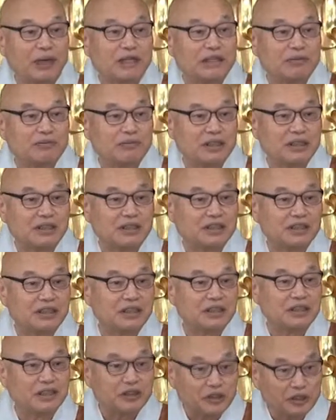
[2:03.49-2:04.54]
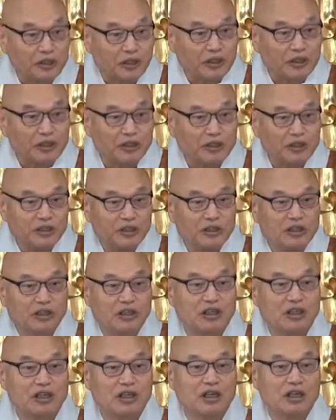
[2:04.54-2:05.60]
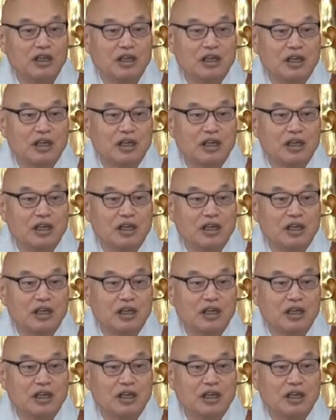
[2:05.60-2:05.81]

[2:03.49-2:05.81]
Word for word: 말씀드린 적이 있죠. 어.